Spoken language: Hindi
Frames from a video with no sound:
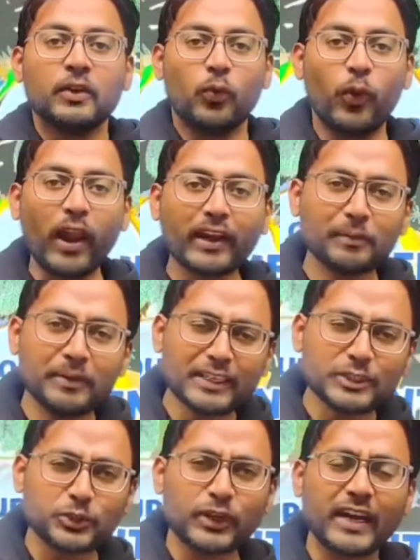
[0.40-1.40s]
वेलकम डियर
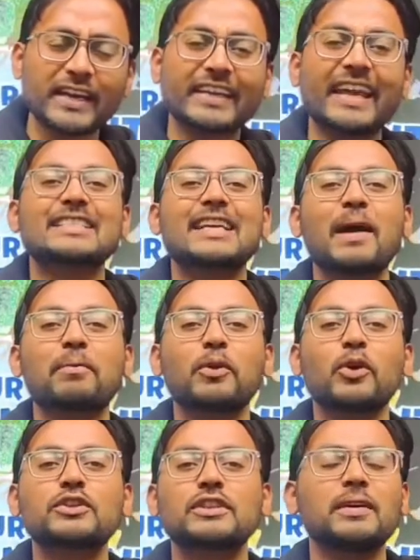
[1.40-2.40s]
स्टूडेंट कैसे आप
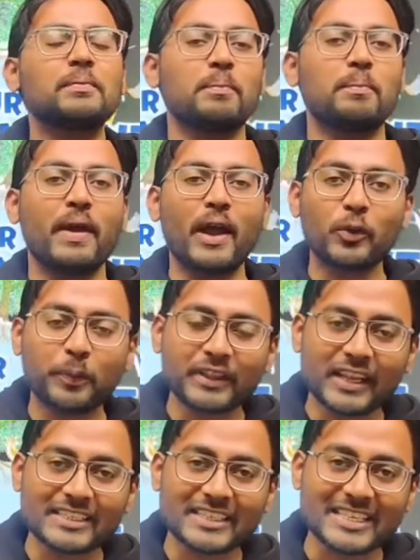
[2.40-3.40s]
लोग सब मैं
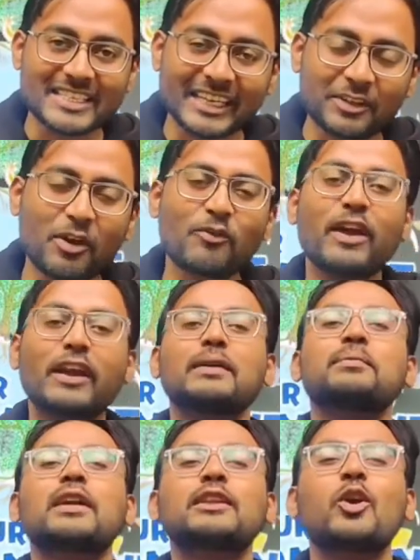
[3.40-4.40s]
रूपिंदर सचिन गढ़ियाल
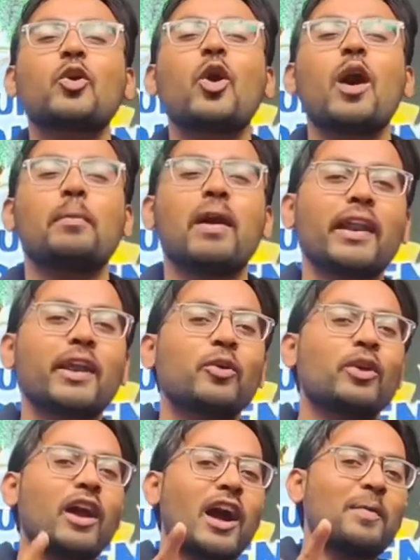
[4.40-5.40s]
वेलकम करता हूं हमारे
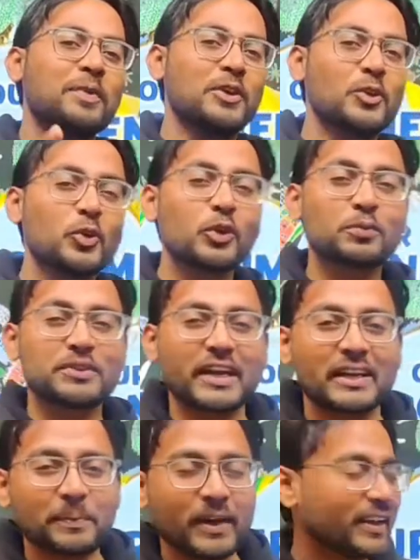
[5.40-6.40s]
और आपके यूट्यूब
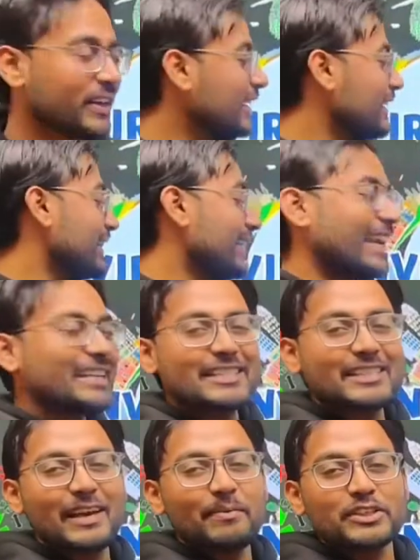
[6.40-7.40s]
चैनल पर दैट इज
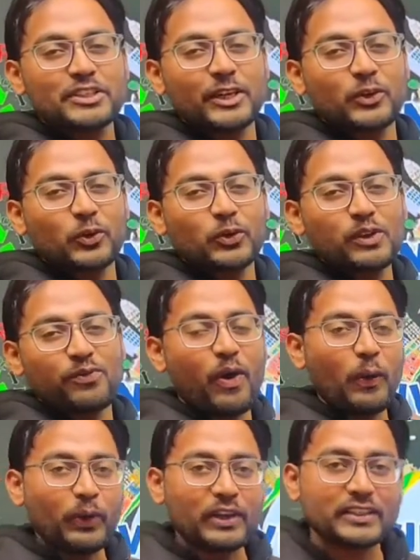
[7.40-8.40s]
केमिस्ट्री गुरुजी
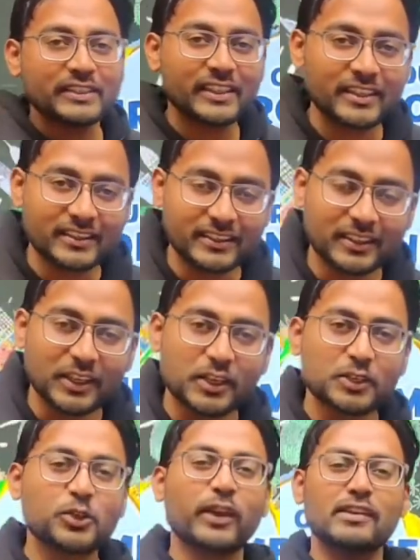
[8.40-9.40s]
फाउंडेशन
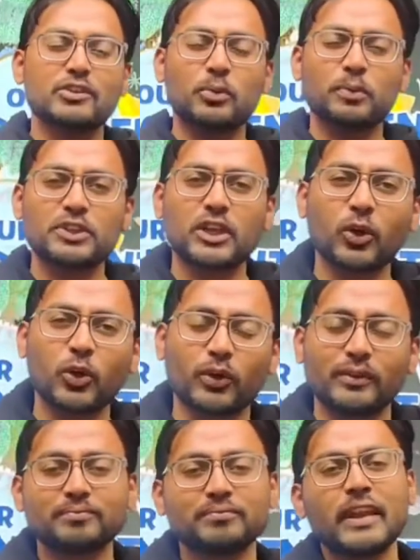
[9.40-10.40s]
सो कैसे हो बच्चा
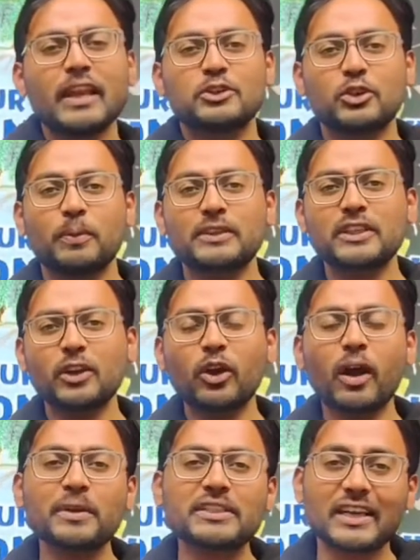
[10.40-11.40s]
लोग सो so, बच्चा लोग
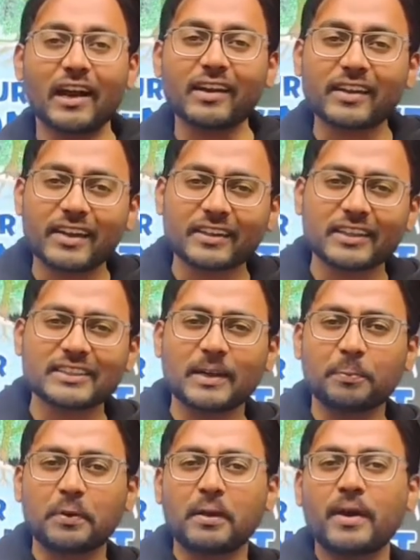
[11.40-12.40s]
हमने स्टार्ट किया था
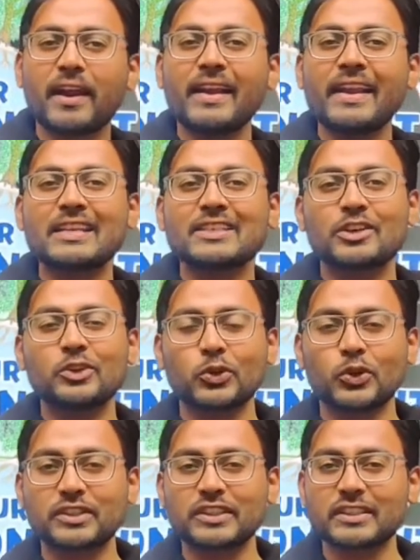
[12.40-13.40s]
चैप्टर हमारा नेचुरल
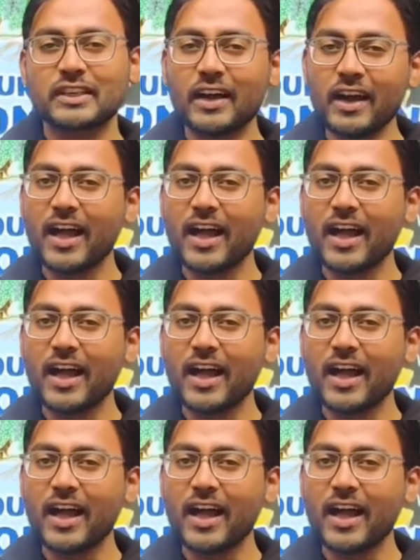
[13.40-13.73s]
रिसोर्सेज का